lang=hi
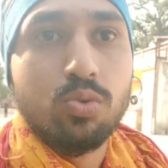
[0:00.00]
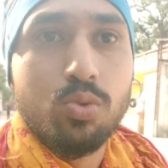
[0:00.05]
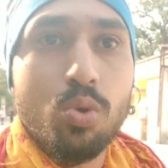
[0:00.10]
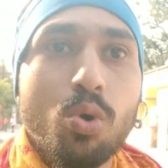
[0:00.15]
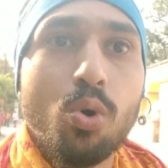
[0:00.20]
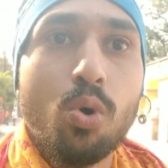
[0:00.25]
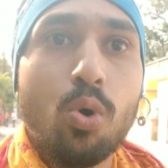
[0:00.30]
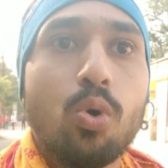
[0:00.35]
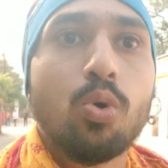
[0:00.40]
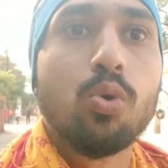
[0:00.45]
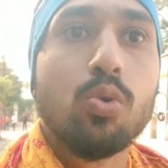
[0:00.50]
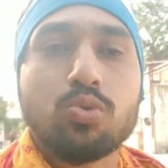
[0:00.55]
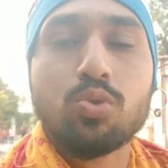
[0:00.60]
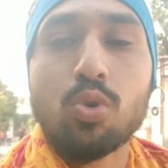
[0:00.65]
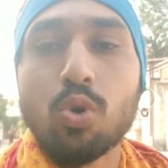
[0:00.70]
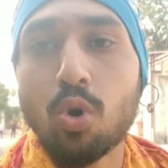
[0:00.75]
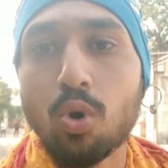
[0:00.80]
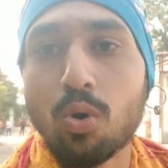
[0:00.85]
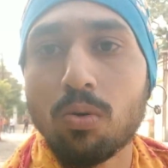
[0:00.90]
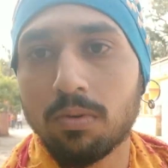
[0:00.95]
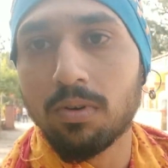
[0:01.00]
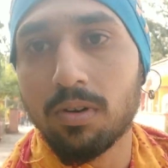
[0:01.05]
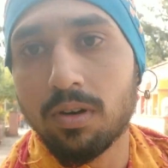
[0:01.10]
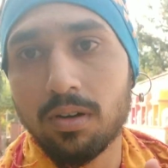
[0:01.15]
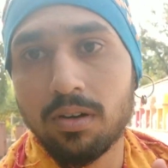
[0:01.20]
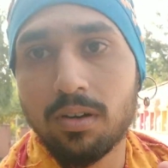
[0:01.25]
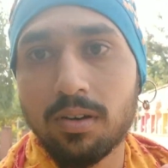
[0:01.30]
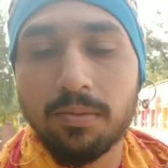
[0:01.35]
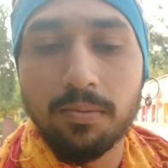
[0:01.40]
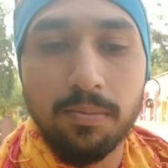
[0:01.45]
तो जो
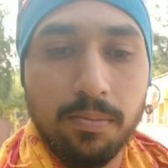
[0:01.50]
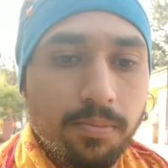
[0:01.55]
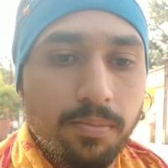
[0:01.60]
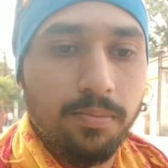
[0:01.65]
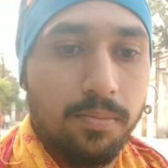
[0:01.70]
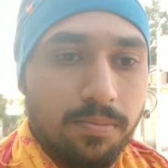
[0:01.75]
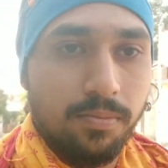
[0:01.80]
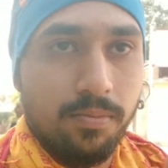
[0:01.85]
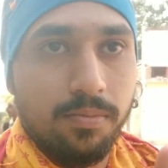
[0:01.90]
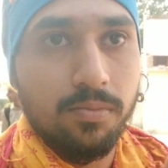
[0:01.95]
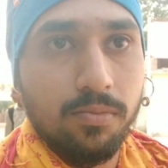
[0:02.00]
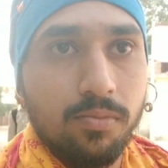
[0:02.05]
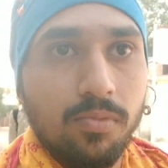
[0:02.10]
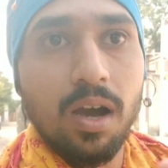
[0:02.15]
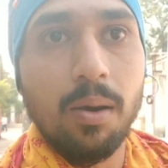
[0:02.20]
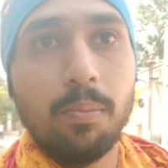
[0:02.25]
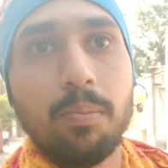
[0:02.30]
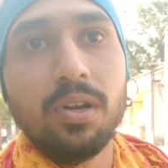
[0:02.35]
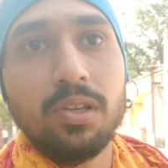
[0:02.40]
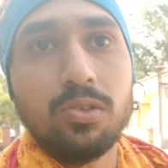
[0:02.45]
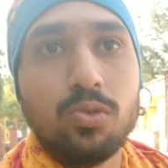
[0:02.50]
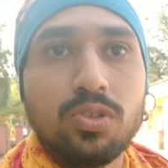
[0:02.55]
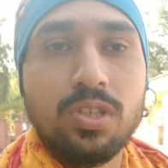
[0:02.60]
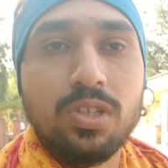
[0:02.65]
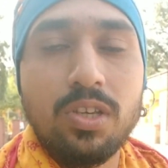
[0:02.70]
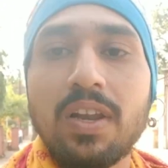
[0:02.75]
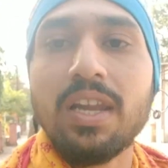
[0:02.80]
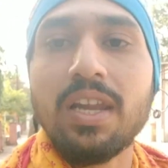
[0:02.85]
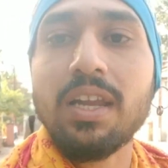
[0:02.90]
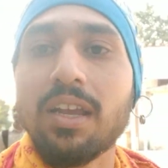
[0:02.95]
आ, वहाँ पर जो
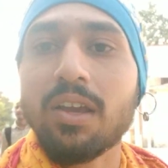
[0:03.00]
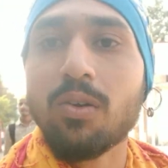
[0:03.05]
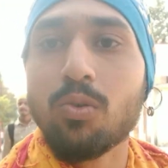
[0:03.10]
शिवलिंग है